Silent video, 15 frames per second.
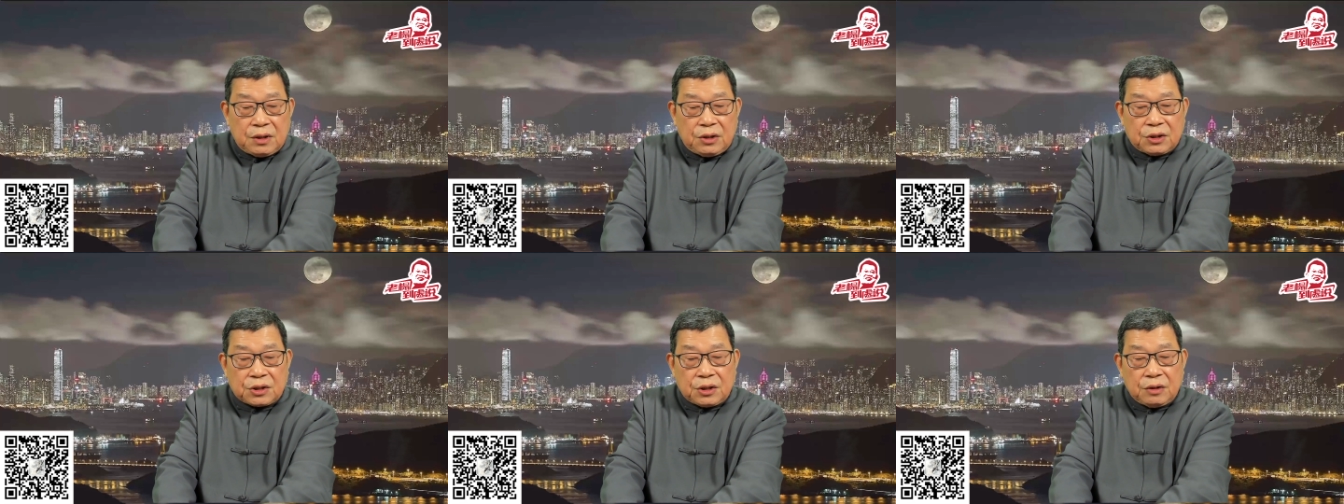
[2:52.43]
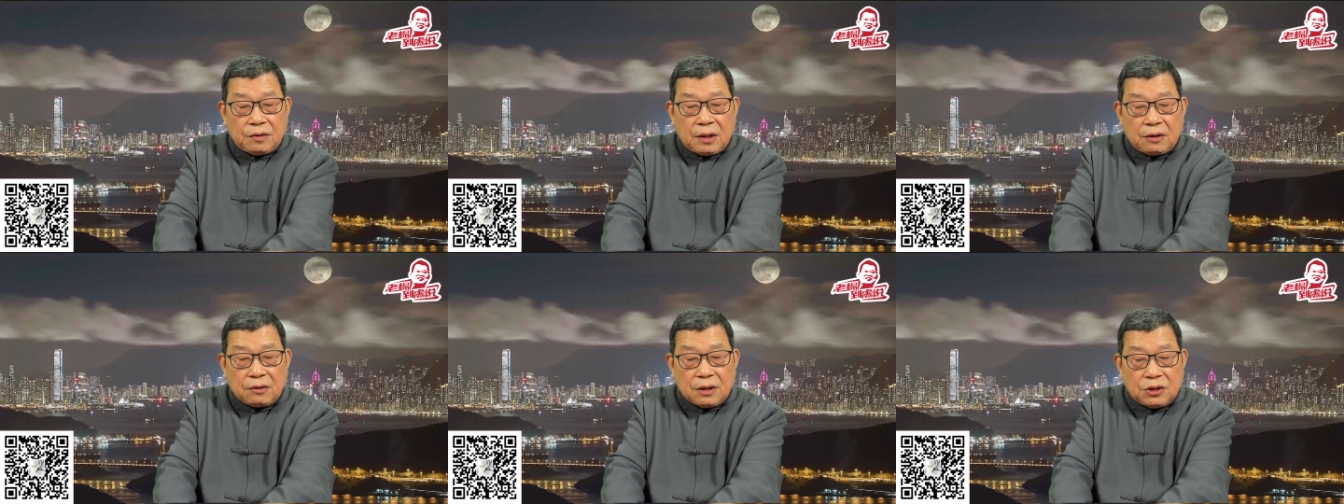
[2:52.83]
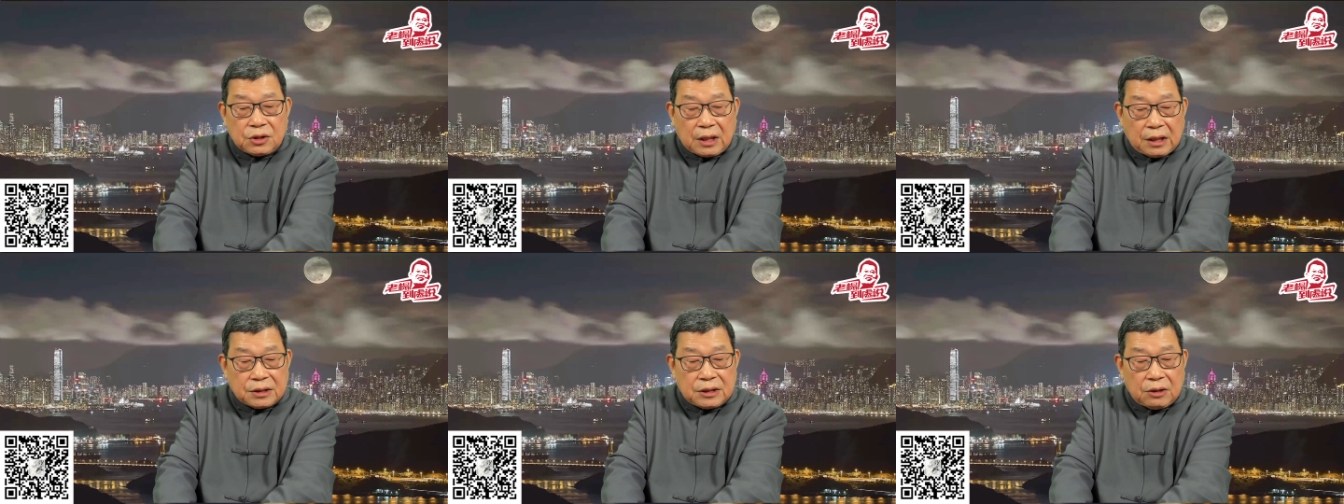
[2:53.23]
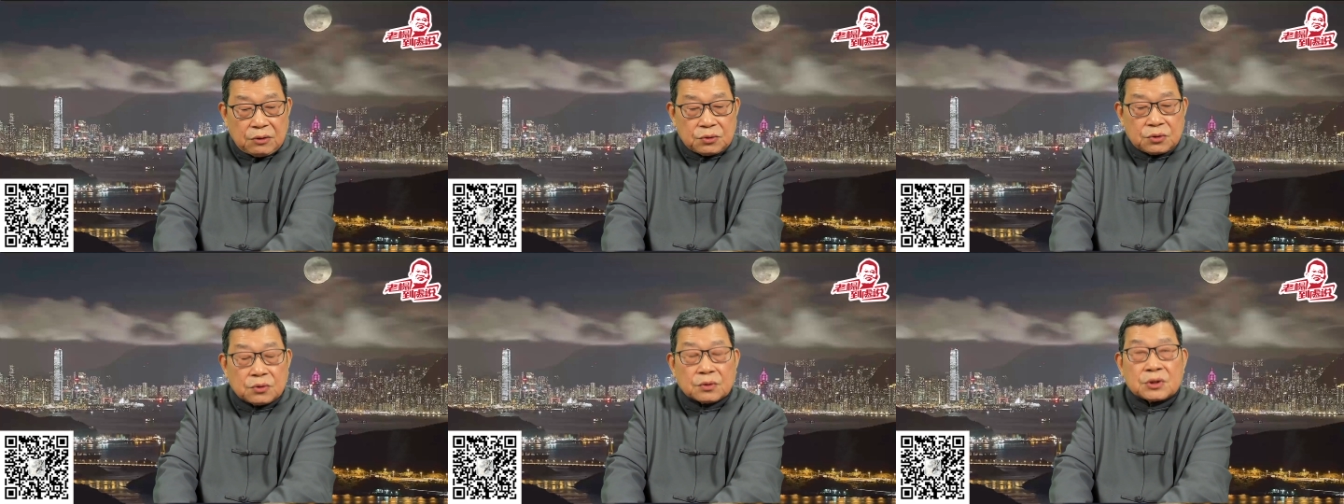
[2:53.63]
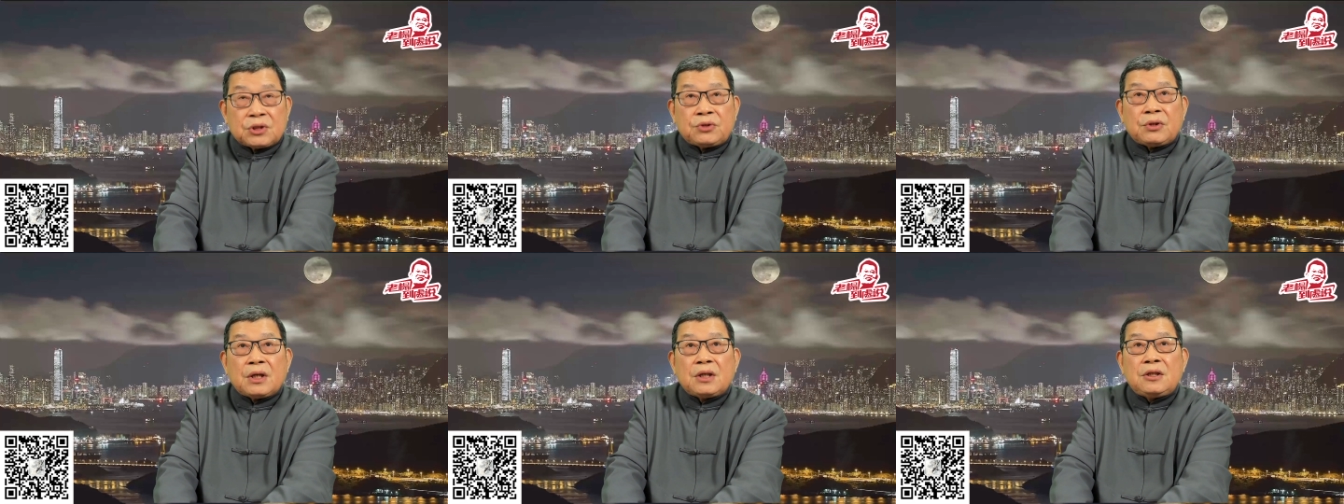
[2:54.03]
一月十六号，根据港交所
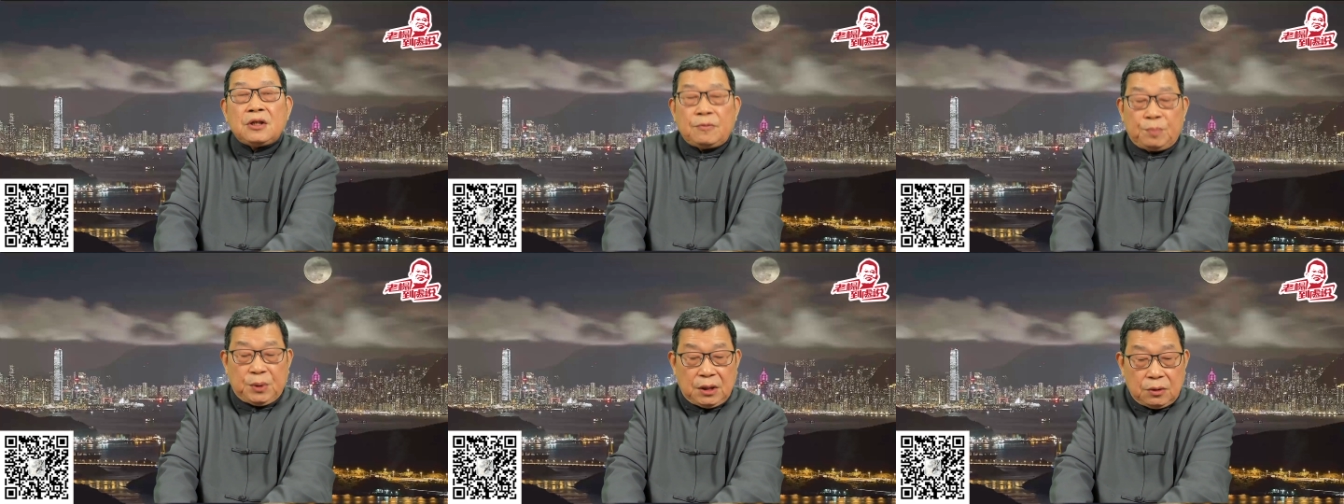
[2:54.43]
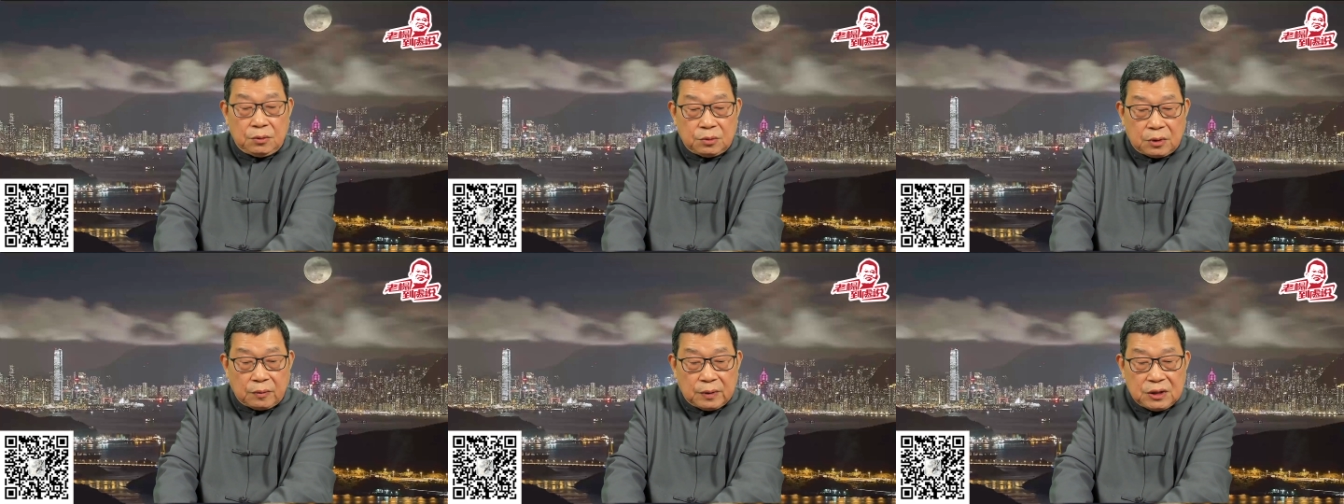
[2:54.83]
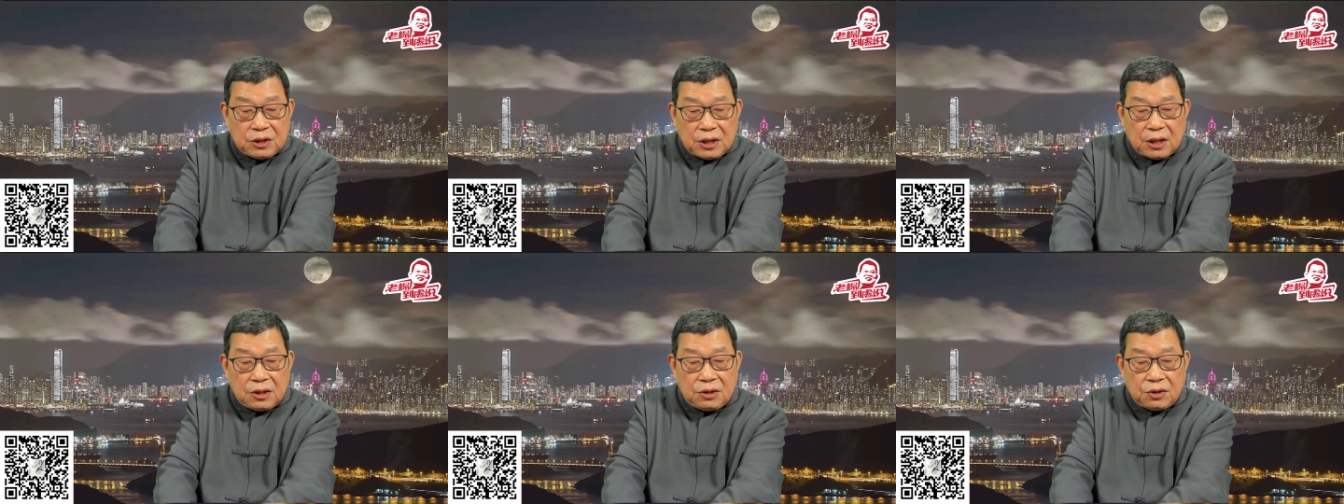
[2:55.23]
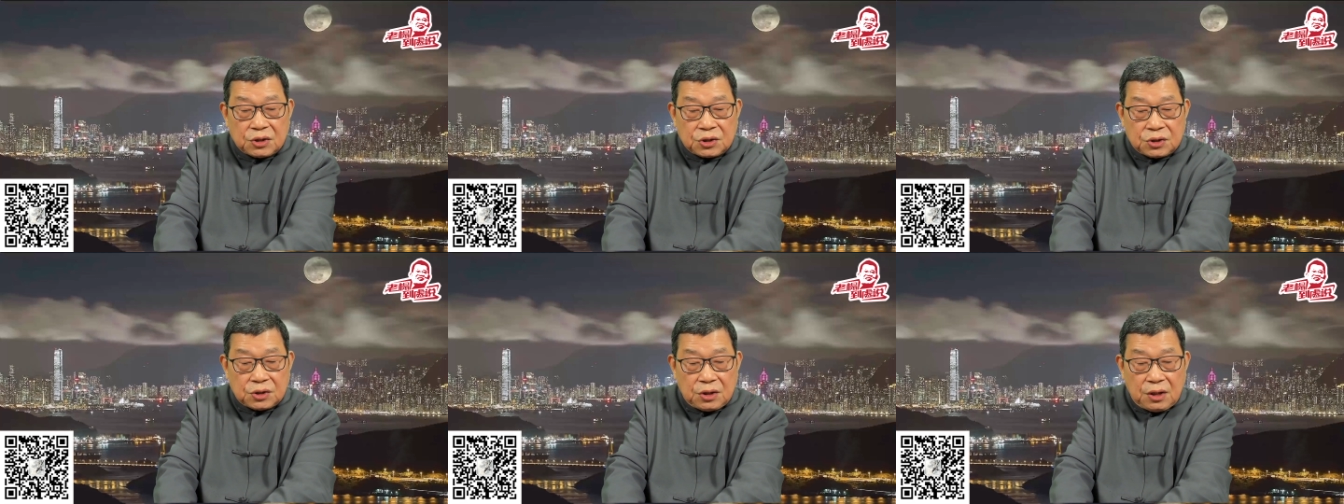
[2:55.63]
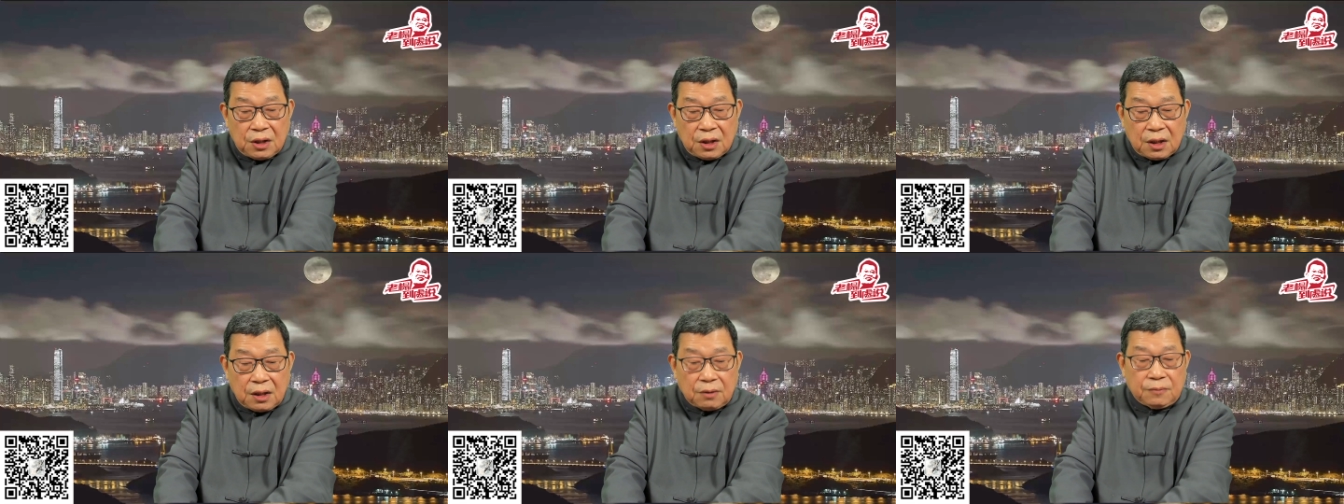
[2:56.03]
权益披露的文件，一月十
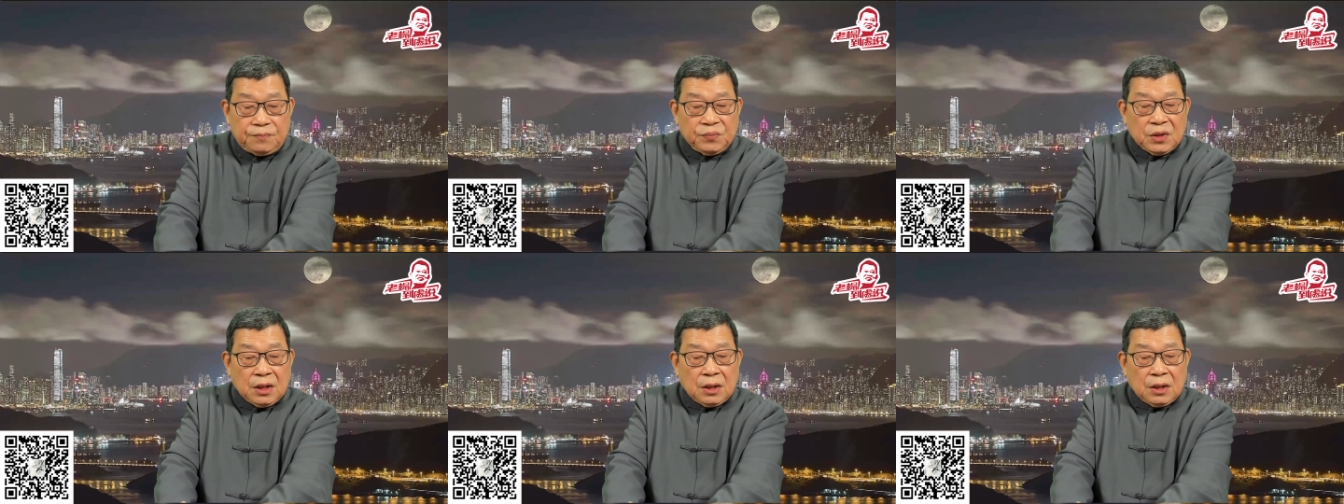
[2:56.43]
一号，